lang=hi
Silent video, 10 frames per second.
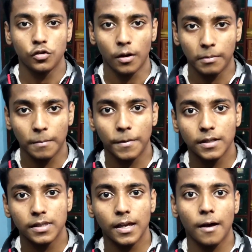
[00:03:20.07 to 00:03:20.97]
जो आपके
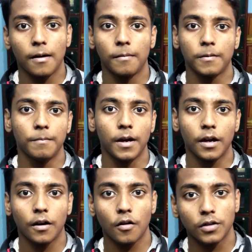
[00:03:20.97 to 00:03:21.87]
पैसे या आपके
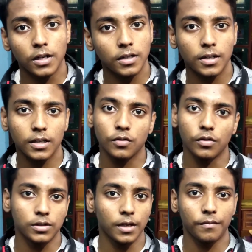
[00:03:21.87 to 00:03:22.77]
बैंक अकाउंट के डिटेल्स है
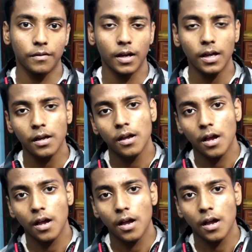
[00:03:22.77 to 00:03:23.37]
वो सेफ है